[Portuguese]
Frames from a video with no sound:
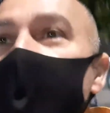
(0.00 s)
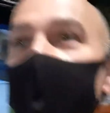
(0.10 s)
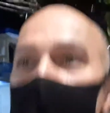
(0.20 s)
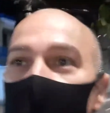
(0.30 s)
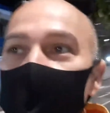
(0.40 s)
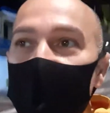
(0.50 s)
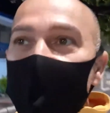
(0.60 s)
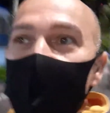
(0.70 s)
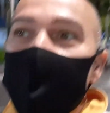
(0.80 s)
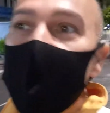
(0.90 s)
que é tudo
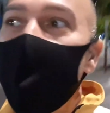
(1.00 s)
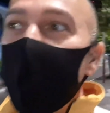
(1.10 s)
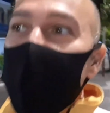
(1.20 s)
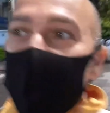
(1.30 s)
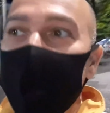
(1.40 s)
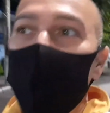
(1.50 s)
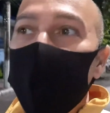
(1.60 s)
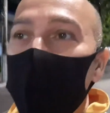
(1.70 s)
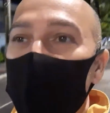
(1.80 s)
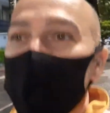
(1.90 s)
região aqui próxima,
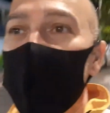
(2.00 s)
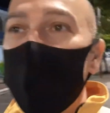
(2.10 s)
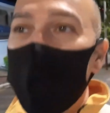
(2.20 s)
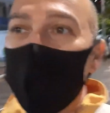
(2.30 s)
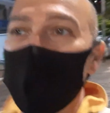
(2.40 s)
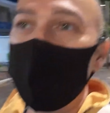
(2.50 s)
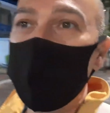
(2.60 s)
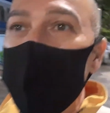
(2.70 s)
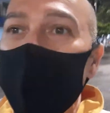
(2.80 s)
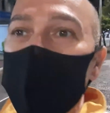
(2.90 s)
como eu expliquei para
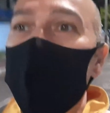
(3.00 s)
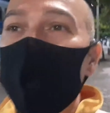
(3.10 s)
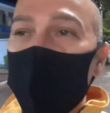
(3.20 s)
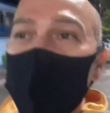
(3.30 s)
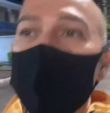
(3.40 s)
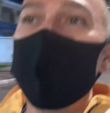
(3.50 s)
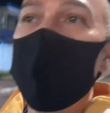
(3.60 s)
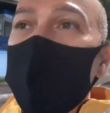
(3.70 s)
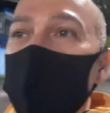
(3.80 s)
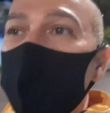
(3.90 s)
vocês aí, né?
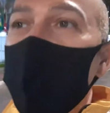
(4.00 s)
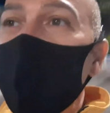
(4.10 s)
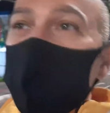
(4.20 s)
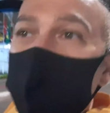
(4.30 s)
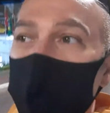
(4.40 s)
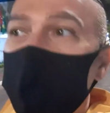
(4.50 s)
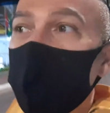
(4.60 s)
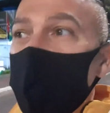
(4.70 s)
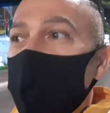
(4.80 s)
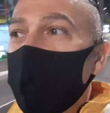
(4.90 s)
Mas como é
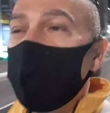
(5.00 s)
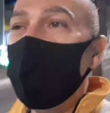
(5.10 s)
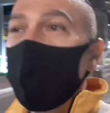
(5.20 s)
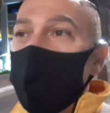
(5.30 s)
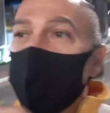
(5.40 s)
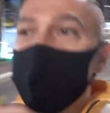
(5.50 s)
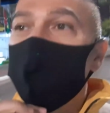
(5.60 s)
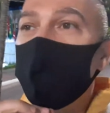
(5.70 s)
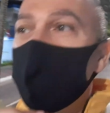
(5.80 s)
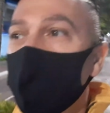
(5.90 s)
você que está caindo aqui nesse
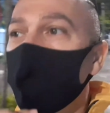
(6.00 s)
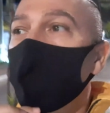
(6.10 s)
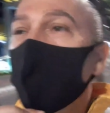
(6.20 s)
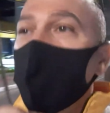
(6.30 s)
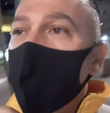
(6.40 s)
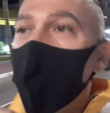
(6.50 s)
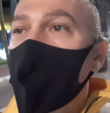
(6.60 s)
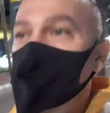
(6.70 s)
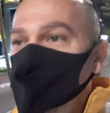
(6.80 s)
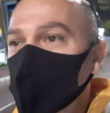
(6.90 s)
vídeo
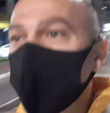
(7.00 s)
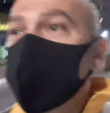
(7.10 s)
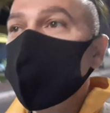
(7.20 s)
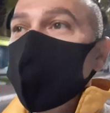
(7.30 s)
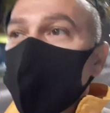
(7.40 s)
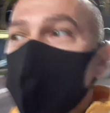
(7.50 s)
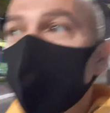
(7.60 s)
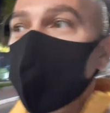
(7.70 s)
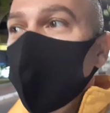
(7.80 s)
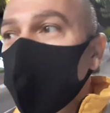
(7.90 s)
agora, está chegando
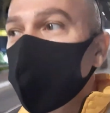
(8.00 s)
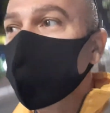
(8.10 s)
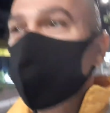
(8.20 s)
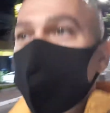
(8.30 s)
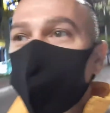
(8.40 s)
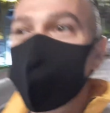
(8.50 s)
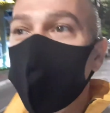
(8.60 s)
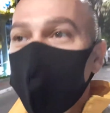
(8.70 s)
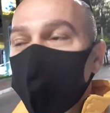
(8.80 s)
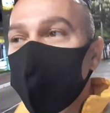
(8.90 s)
agora, está me
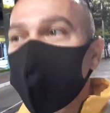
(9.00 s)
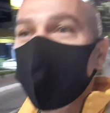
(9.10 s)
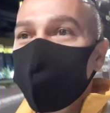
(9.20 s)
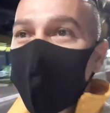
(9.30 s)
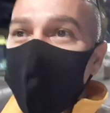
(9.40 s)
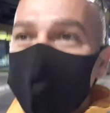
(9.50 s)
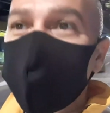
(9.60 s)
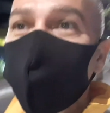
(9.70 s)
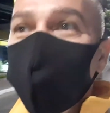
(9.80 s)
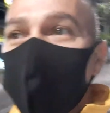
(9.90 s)
vendo pela primeira vez,
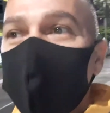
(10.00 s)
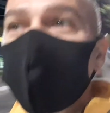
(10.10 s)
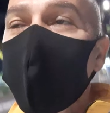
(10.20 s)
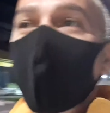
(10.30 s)
então,